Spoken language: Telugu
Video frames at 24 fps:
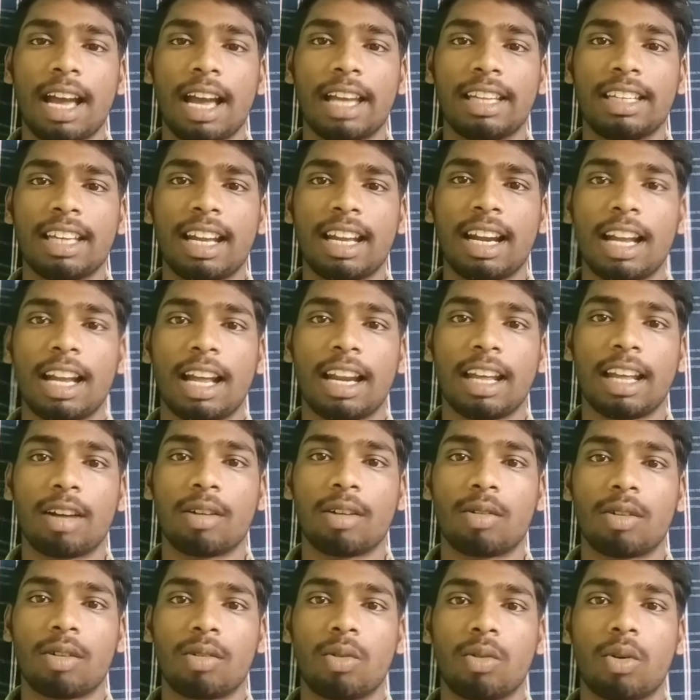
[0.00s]
ఐఎన్ అనే
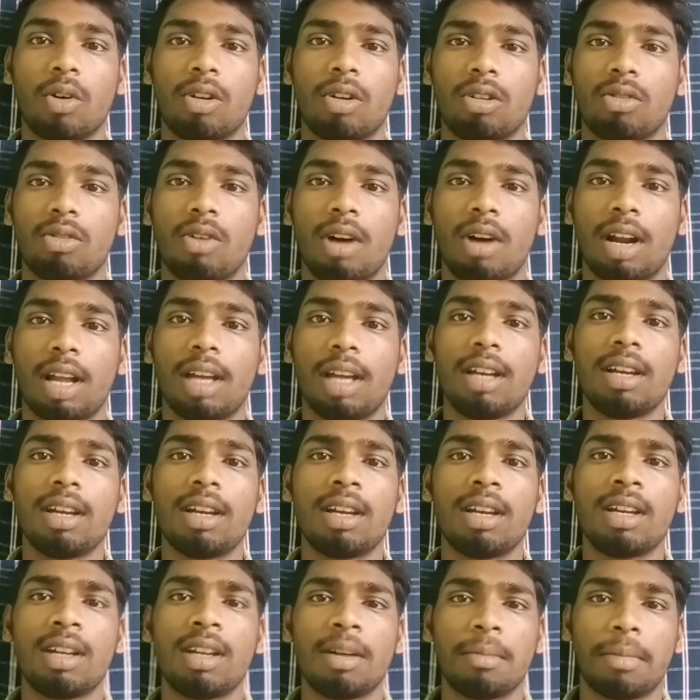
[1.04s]
కోడ్ ద్వారా
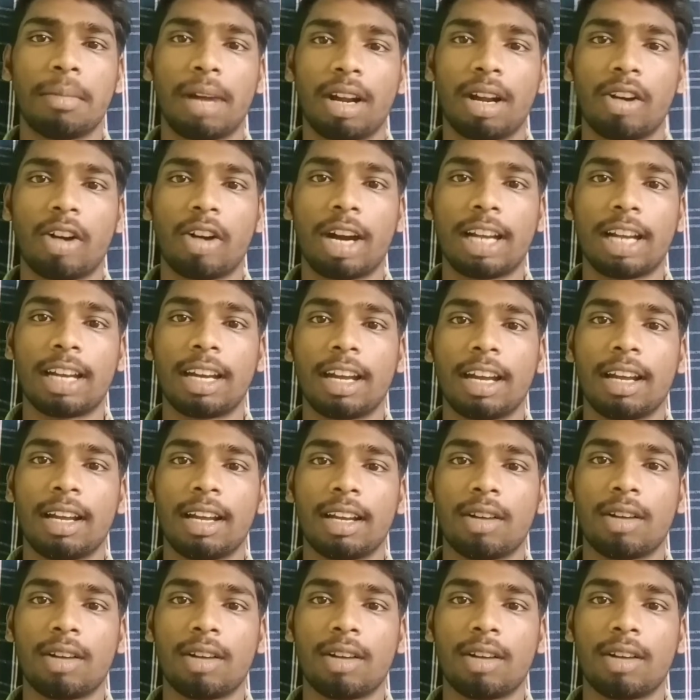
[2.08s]
మనం కట్టిన